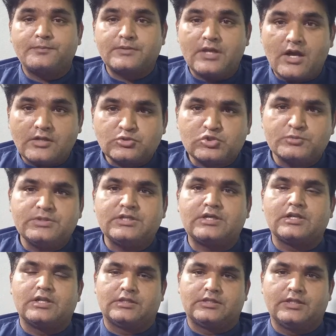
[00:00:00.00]
आपके आंसू भी
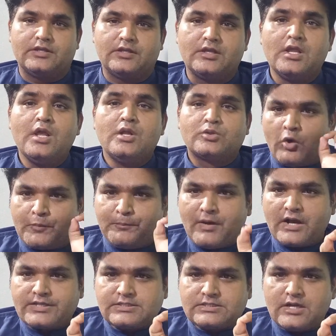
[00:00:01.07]
निकल आते हैं और
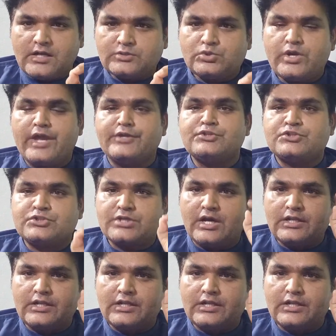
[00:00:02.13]
पाकिस्तान जो है इन